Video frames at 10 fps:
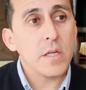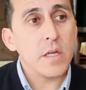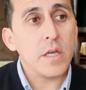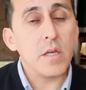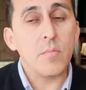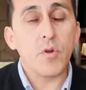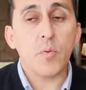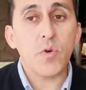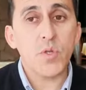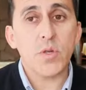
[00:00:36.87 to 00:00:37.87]
y
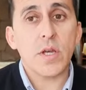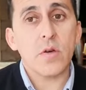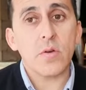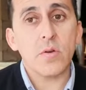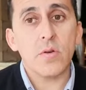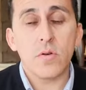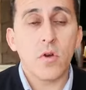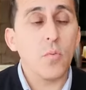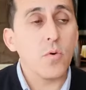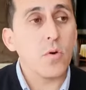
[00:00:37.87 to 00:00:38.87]
promocionado, ¿no?
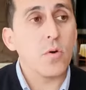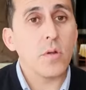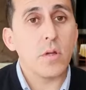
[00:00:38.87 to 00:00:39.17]
Claro,